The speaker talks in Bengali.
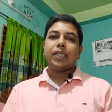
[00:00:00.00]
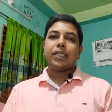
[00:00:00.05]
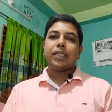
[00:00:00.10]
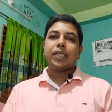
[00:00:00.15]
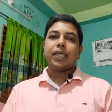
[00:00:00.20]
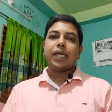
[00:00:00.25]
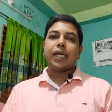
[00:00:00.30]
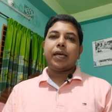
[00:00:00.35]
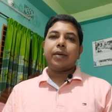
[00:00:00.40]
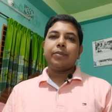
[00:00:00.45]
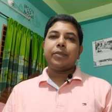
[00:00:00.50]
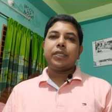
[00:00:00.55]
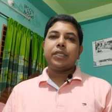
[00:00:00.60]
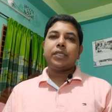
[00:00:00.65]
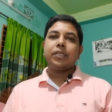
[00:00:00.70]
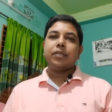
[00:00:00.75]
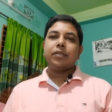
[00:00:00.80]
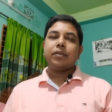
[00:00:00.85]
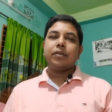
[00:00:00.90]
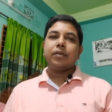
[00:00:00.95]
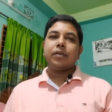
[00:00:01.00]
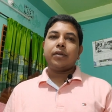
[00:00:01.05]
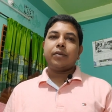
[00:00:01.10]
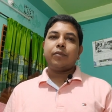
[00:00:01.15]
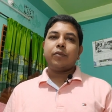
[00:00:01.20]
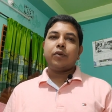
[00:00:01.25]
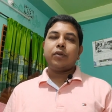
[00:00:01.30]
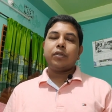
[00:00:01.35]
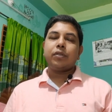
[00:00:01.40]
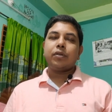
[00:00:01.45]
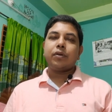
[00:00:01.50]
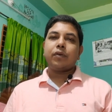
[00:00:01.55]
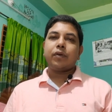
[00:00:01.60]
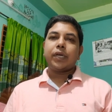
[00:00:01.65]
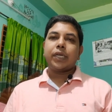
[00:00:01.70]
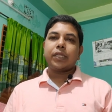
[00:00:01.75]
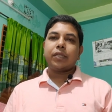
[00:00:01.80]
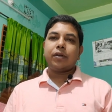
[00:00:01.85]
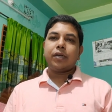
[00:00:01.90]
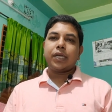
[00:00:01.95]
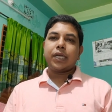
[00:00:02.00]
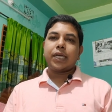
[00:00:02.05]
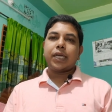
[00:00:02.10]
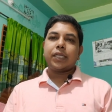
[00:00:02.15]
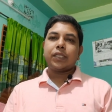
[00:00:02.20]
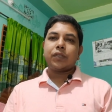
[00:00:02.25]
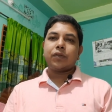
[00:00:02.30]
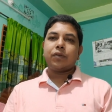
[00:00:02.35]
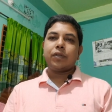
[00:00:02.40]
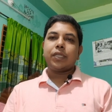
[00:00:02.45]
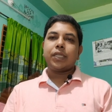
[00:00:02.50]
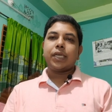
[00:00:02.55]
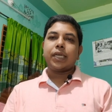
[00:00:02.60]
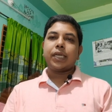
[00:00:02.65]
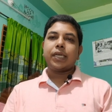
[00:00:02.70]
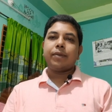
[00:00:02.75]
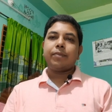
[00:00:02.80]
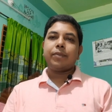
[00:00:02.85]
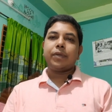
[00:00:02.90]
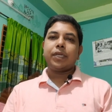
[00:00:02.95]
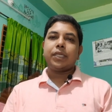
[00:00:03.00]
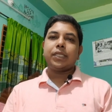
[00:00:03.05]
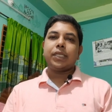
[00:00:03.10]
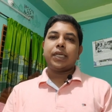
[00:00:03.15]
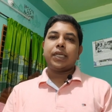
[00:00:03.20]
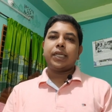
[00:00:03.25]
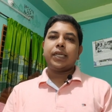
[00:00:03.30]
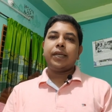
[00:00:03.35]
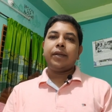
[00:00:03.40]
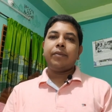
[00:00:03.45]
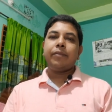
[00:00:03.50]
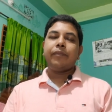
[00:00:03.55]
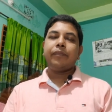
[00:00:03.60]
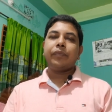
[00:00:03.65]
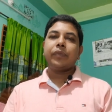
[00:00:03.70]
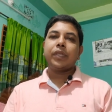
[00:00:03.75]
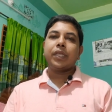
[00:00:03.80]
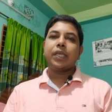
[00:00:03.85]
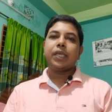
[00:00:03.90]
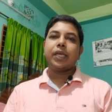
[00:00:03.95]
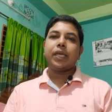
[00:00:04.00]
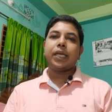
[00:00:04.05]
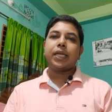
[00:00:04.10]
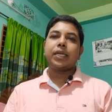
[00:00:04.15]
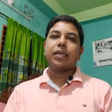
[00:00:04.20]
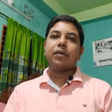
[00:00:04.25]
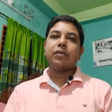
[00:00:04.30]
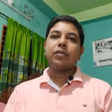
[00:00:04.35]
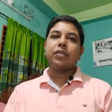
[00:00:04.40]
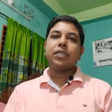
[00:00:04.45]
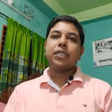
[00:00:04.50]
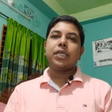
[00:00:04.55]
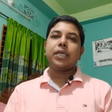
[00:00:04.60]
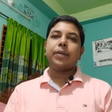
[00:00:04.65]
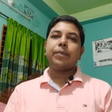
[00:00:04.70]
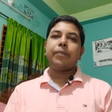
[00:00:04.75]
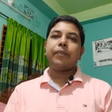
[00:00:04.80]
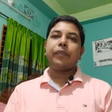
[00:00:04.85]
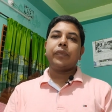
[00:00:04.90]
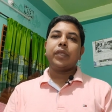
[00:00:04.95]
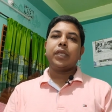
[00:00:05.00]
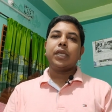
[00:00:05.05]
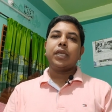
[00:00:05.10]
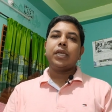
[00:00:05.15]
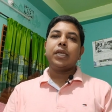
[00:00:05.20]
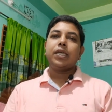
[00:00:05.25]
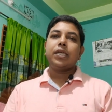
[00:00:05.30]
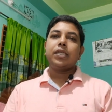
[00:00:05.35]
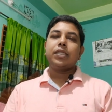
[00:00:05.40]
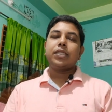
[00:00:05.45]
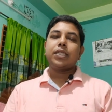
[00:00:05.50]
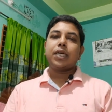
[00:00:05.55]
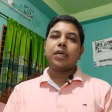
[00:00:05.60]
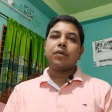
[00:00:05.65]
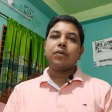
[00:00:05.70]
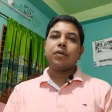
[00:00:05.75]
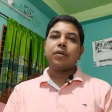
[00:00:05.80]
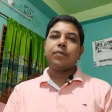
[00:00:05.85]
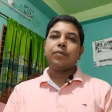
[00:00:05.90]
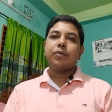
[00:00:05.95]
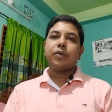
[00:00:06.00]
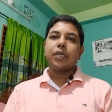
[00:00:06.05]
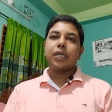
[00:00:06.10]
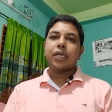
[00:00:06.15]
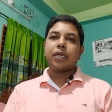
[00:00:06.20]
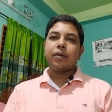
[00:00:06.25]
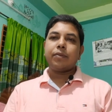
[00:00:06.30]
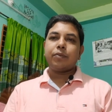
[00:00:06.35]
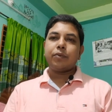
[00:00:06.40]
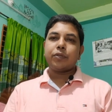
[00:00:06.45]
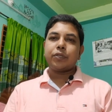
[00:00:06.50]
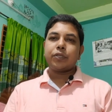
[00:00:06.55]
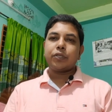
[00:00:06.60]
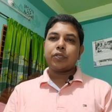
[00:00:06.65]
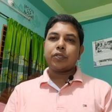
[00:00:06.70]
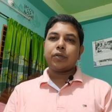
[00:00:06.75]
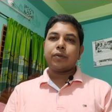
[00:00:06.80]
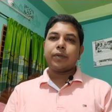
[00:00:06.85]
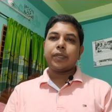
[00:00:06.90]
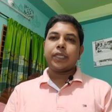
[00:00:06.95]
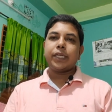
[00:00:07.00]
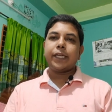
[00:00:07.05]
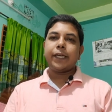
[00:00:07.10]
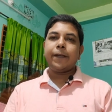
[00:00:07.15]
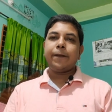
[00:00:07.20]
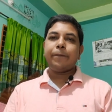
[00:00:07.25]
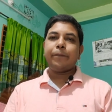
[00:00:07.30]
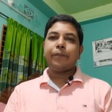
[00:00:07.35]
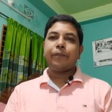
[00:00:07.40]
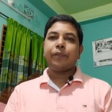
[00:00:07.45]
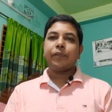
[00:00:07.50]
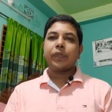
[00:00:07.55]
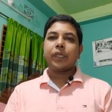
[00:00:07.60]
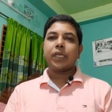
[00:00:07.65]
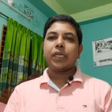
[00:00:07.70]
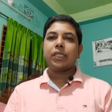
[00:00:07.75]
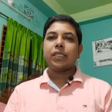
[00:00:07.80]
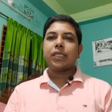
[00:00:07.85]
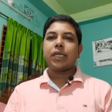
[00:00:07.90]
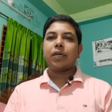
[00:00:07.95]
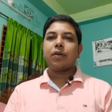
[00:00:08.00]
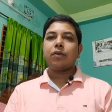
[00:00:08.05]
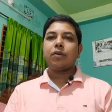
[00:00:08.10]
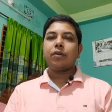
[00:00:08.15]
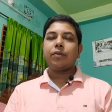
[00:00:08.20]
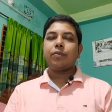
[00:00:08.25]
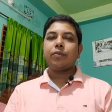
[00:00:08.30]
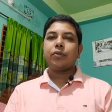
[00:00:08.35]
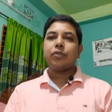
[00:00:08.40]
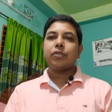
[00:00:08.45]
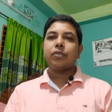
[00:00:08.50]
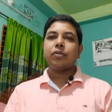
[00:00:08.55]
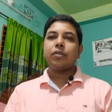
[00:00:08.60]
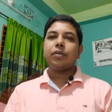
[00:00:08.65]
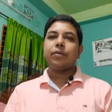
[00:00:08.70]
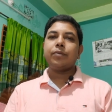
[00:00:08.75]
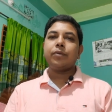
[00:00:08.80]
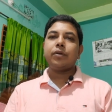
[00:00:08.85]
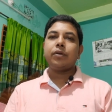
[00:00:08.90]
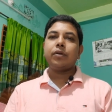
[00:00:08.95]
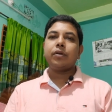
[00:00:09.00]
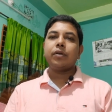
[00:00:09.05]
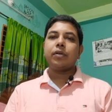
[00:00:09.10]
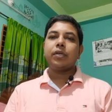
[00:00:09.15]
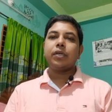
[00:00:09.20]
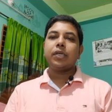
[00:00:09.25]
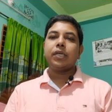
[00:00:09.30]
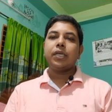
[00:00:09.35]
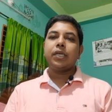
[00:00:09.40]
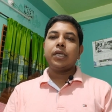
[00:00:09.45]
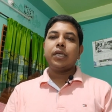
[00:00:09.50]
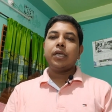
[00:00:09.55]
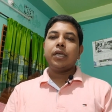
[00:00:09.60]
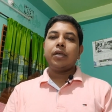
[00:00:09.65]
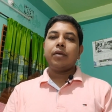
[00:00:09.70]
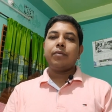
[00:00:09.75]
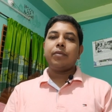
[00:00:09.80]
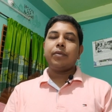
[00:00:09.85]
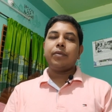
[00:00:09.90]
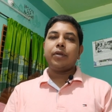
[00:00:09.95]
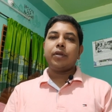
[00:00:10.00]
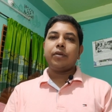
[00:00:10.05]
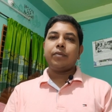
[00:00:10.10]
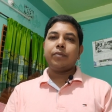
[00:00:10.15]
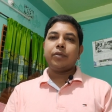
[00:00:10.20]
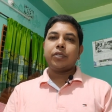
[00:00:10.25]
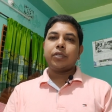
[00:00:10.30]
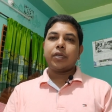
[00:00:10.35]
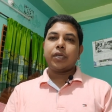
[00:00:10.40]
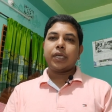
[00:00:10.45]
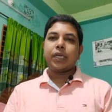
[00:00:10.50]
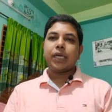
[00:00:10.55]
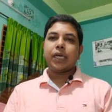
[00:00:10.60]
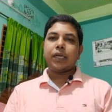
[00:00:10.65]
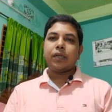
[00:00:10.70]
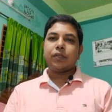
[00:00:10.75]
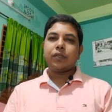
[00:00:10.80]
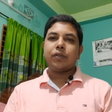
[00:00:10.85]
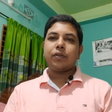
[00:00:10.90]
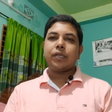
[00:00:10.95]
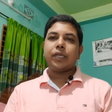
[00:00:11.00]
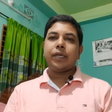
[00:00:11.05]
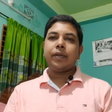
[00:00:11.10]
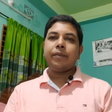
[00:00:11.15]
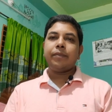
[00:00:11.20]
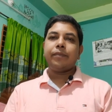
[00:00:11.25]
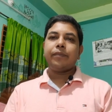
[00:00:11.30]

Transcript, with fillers: তে আমি মূলত কয়েক ধরনের কাজ করে থাকি আপনারা জানেন একটা হচ্ছে চাকুরির পরীক্ষার প্রশ্ন সমাধান চাকুরির প্রস্তুতিমূলক বিভিন্ন বিষয় নিয়ে আলোচনা